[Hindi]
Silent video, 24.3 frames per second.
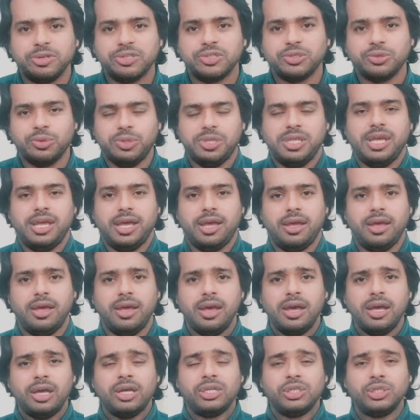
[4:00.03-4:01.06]
होते हैं
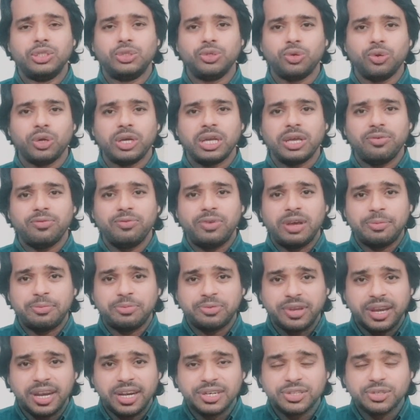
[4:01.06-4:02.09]
जो कि
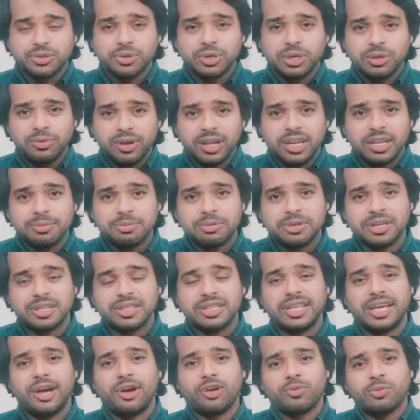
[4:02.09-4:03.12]
वेबसाइट्स को डेवलप
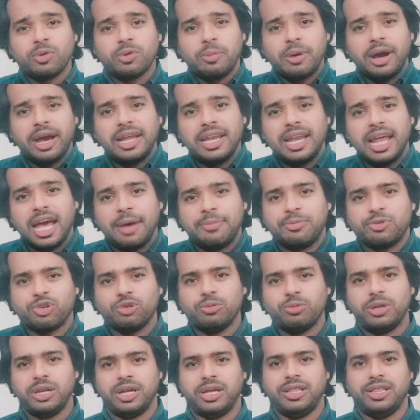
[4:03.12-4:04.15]
करते हैं और मोबाइल ऐप्स
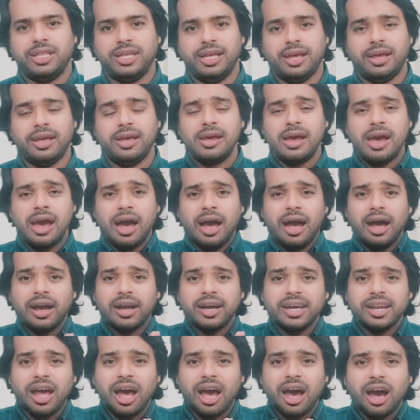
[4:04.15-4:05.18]
को बनाते हैं
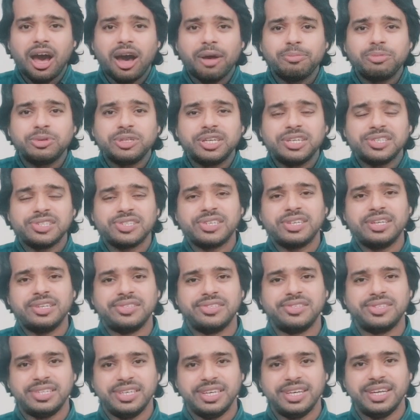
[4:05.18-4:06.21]
अगर आप ये
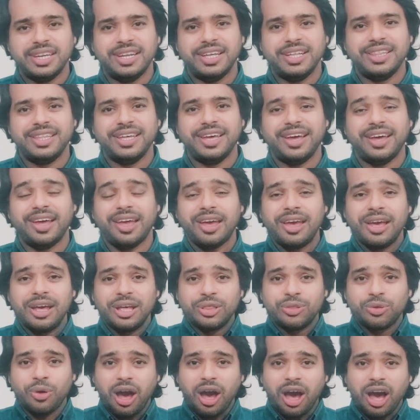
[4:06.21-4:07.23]
स्किल्स सीख लेते हैं
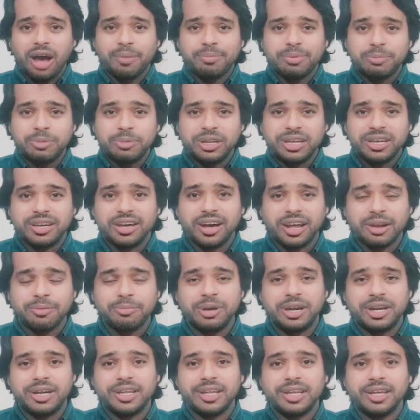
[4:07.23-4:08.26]
तो आप अपने घर
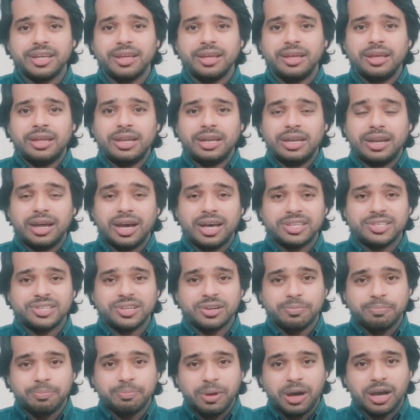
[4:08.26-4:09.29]
बैठे ना
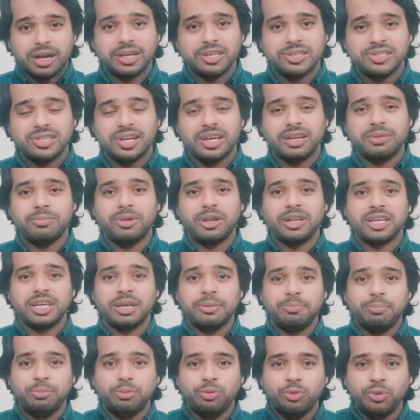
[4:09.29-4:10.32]
सिर्फ पाकिस्तान बल्कि
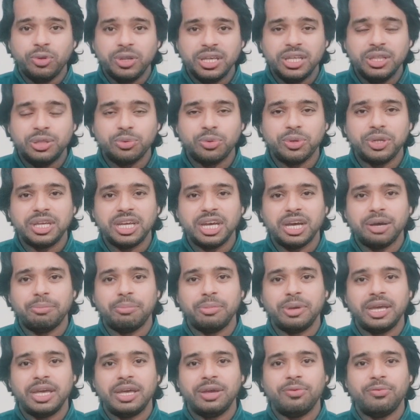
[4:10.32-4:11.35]
पूरी दुनिया
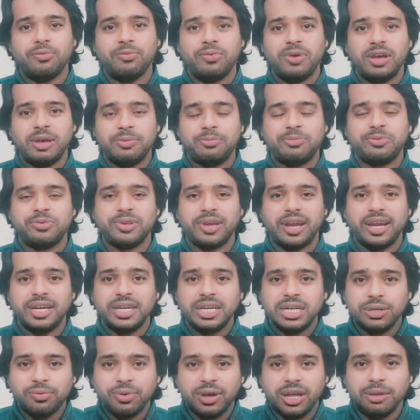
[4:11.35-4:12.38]
में
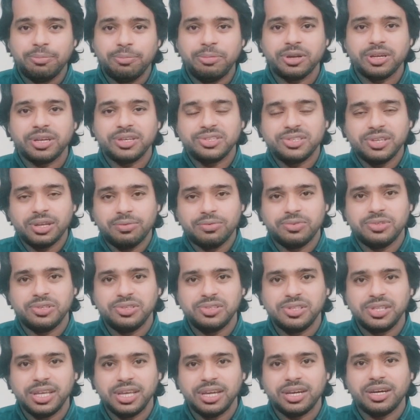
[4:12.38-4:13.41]
वेबसाइट डेवलपर की
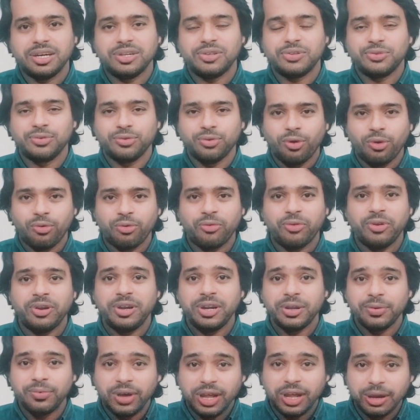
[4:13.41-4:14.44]
सर्विसेज देकर सॉफ्टवेयर
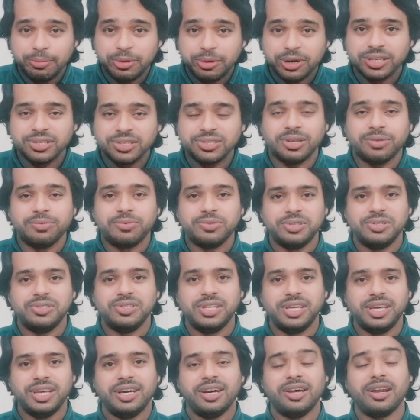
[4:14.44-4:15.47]
डेवलपर की सर्विसेज
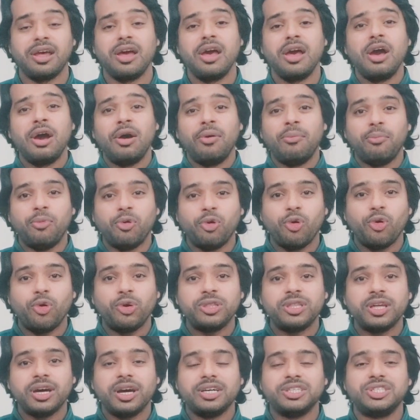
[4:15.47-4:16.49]
देकर
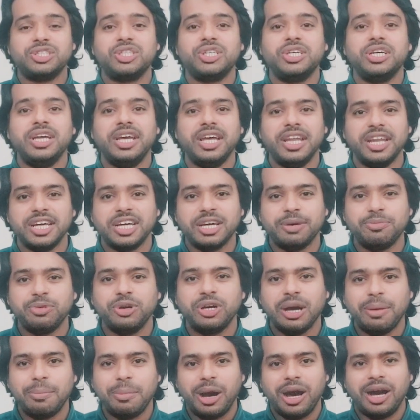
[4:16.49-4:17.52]
बहुत अच्छी इनकम
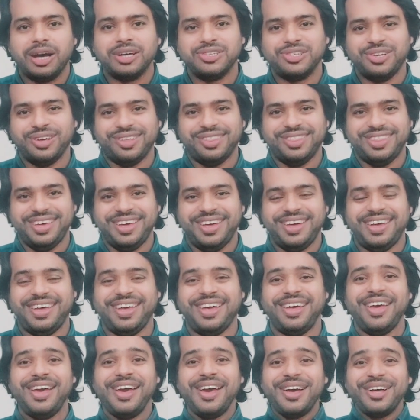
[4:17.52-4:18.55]
कमा सकते
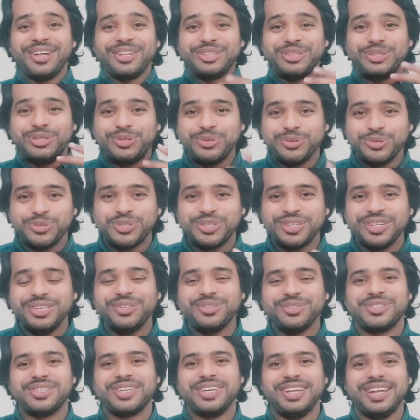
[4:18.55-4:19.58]
हैं दूसरी
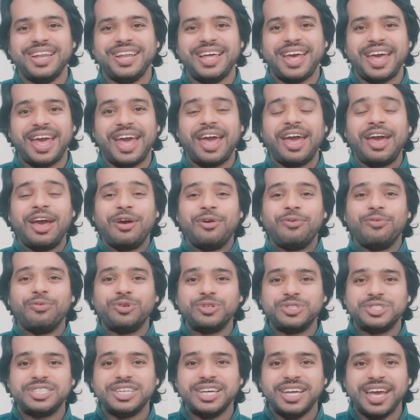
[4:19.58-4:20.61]
जो स्किल है
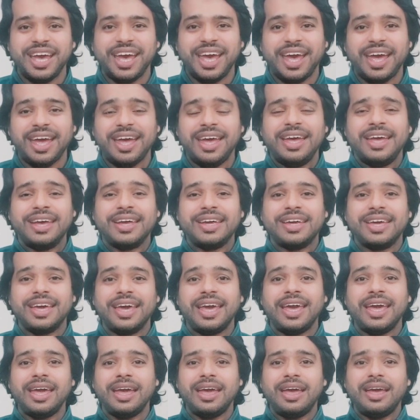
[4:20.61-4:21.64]
वो ये है
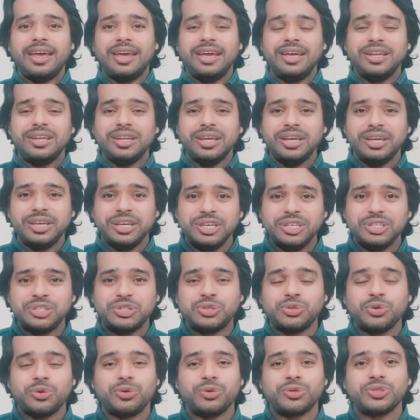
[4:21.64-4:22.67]
कि इन ई
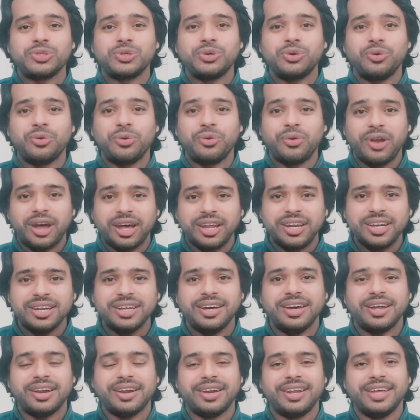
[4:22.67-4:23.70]
स्टोर्स को रन
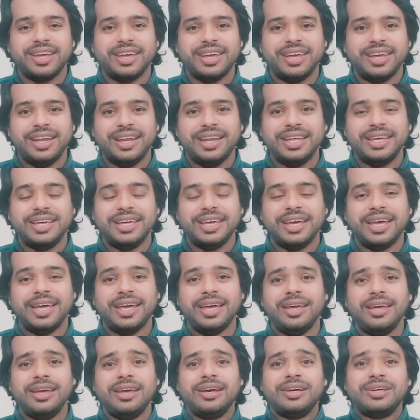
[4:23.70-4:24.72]
करने के लिए
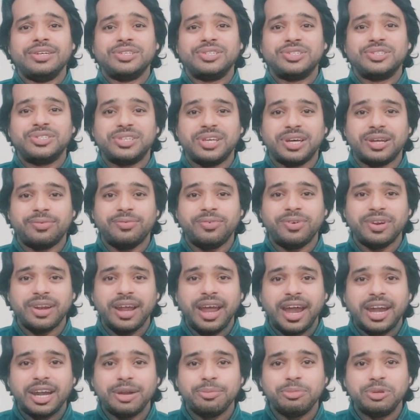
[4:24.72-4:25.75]
सर्वर
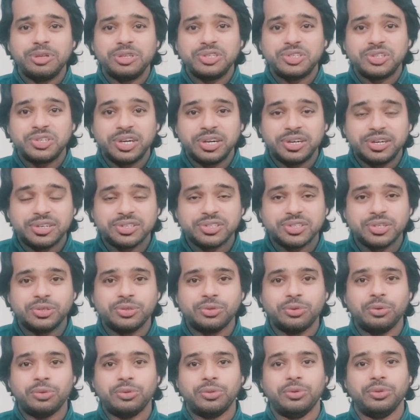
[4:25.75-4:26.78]
एडमिनिस्ट्रेटर्स की
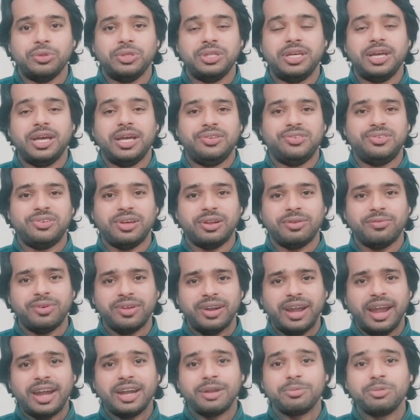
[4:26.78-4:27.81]
ज़रूरत होती है
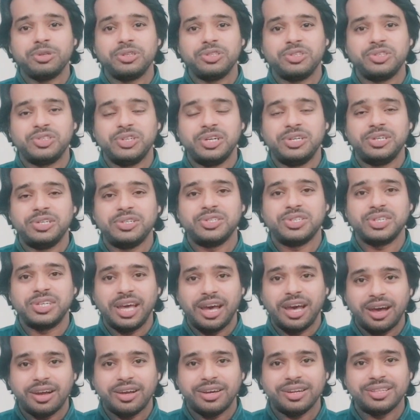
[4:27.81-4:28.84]
सर्वर एडमिनिस्ट्रेटर्स
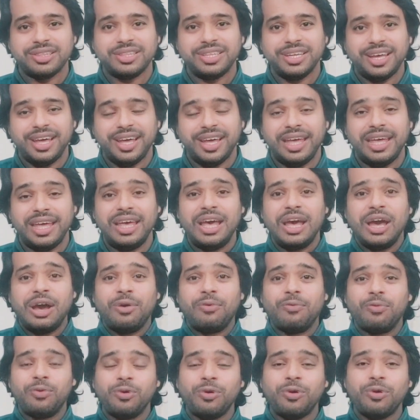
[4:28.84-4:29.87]
क्या करते हैं
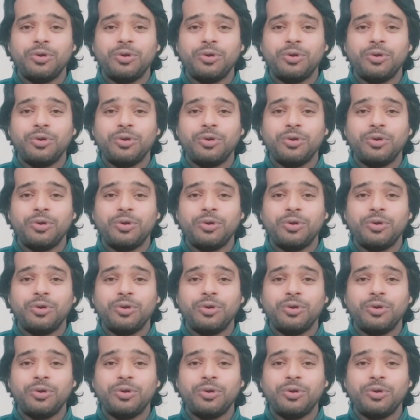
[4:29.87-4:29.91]
वो